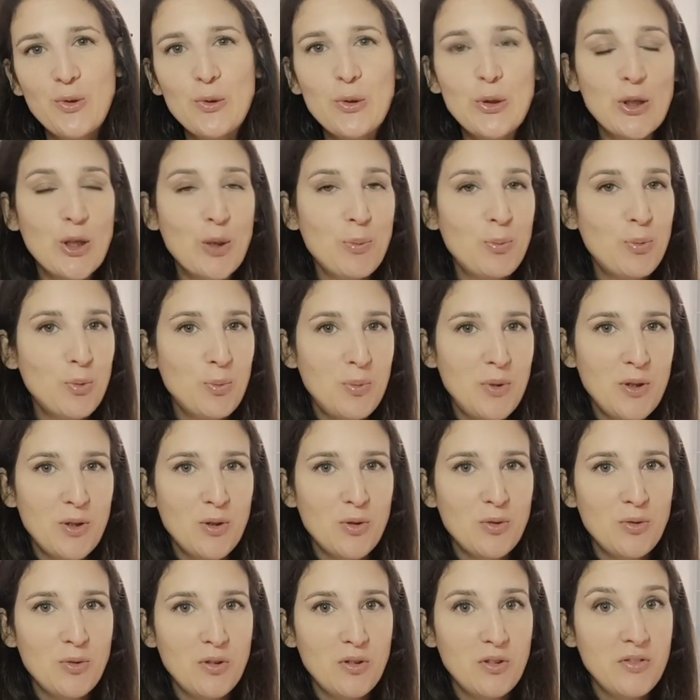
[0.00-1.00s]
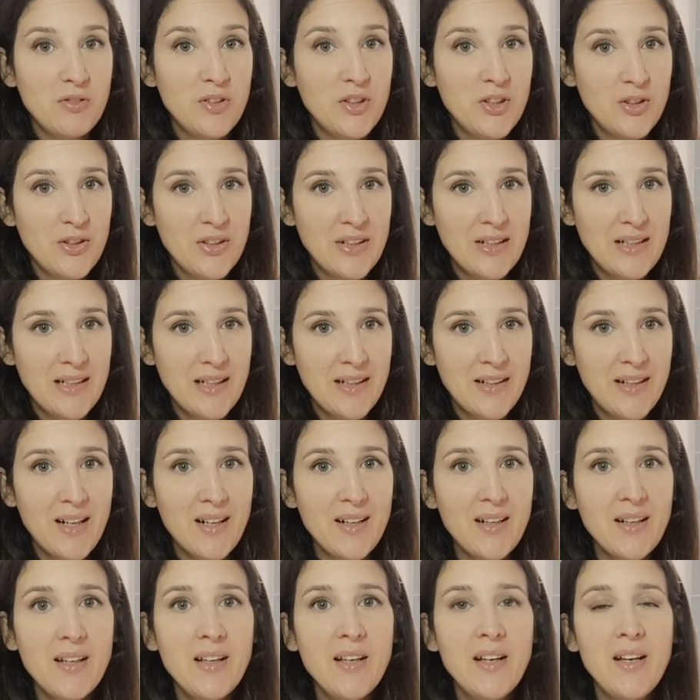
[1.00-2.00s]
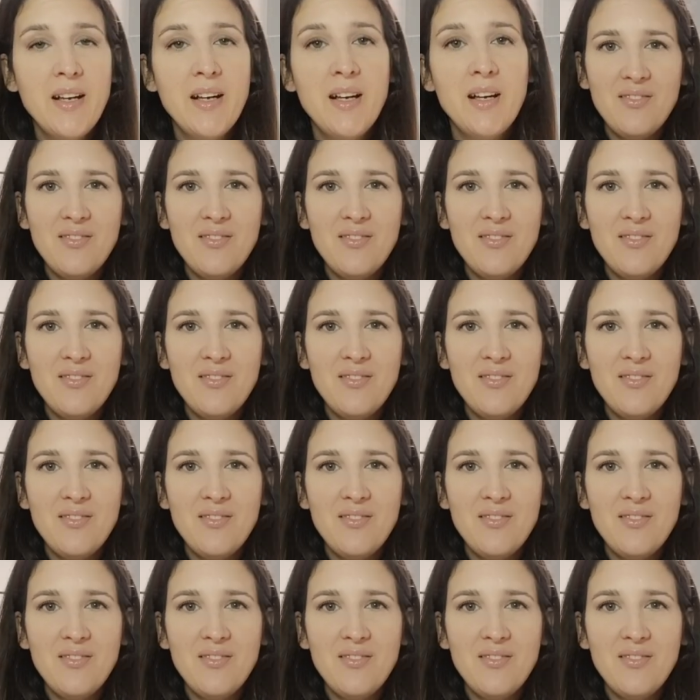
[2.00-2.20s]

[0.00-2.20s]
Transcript: volta che pubblico un nuovo video nel canale,